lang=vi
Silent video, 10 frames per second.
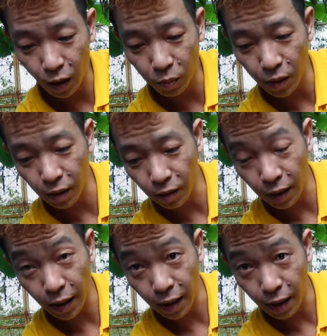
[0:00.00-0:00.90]
cái
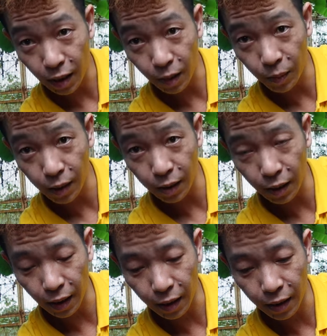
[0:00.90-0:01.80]
ờ, mấy cái con này thì
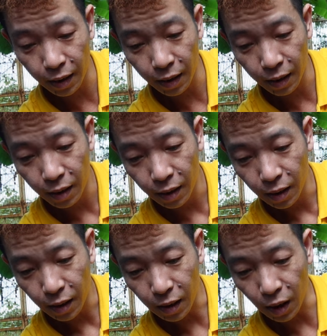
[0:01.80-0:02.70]
cái lớp lông cứng của nó nó
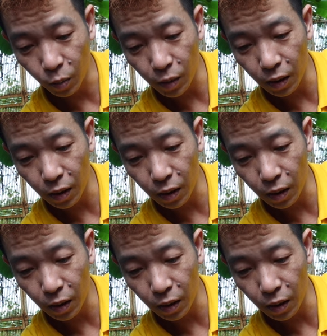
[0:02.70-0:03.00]
không dựng